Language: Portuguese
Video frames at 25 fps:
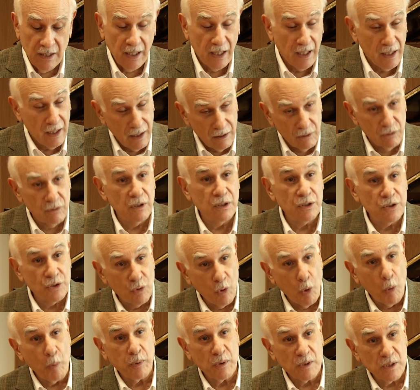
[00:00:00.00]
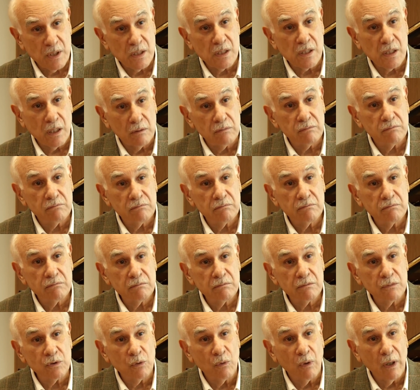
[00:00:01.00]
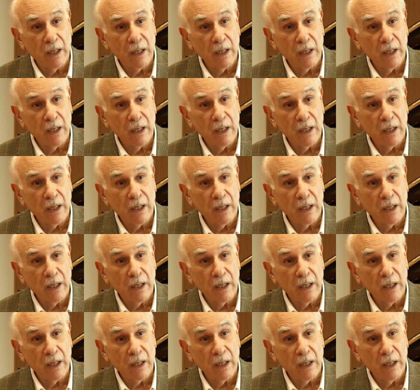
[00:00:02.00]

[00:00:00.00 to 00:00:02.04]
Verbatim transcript: era aluna de composição do